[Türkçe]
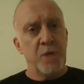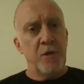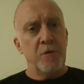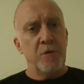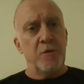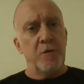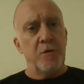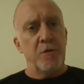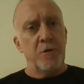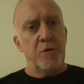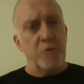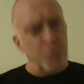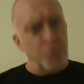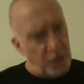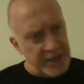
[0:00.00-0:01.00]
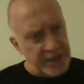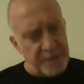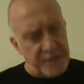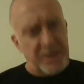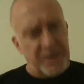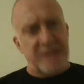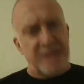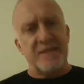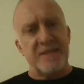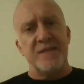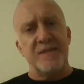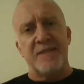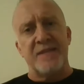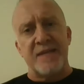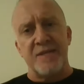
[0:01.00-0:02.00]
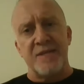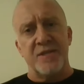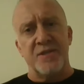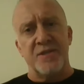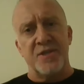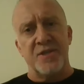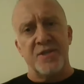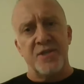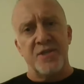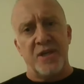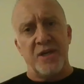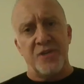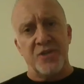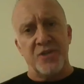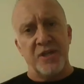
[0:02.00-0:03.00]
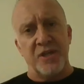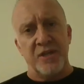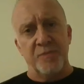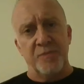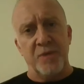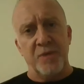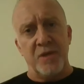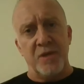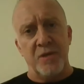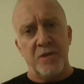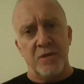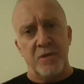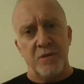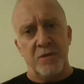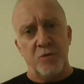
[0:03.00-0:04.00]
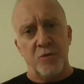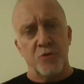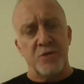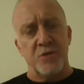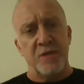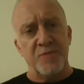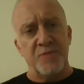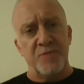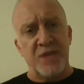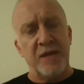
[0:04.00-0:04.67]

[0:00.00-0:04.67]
e, röleyi de birazdan isterseniz kısaca açıklayalım e, dostlarımıza.